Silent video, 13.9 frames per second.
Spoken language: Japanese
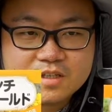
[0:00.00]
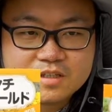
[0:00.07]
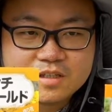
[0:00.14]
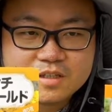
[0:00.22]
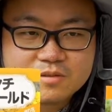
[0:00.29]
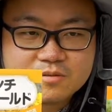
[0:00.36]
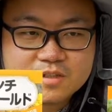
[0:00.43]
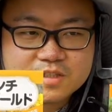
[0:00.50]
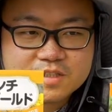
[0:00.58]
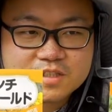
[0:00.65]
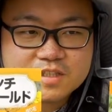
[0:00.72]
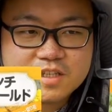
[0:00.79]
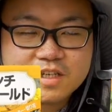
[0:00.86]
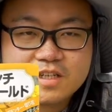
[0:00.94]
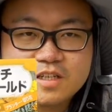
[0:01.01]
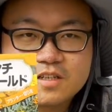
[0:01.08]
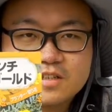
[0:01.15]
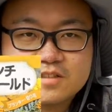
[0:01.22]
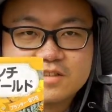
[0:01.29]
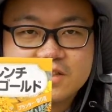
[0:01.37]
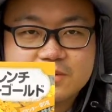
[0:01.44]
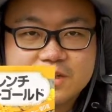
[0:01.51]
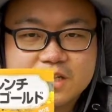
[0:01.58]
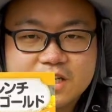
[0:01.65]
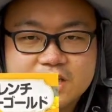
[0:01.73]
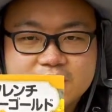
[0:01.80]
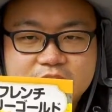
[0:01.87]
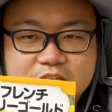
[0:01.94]
でこれ違いがですね、まあ、
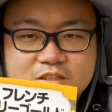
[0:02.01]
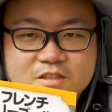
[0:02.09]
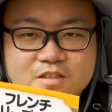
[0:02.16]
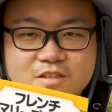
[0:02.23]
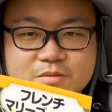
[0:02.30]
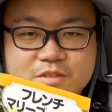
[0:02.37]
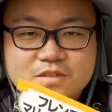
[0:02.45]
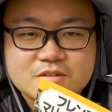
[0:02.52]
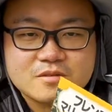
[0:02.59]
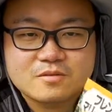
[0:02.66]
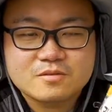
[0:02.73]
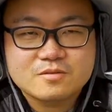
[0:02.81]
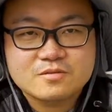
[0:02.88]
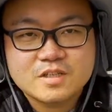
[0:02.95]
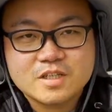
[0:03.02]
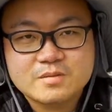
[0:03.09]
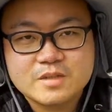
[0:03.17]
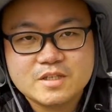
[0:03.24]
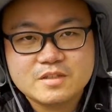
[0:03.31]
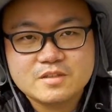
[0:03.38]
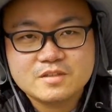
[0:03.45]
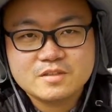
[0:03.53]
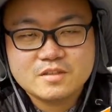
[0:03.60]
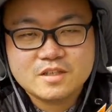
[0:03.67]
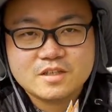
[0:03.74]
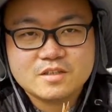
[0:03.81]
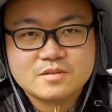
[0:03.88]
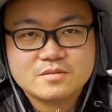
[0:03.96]
何かって言いますとこの裏面
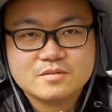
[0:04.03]
で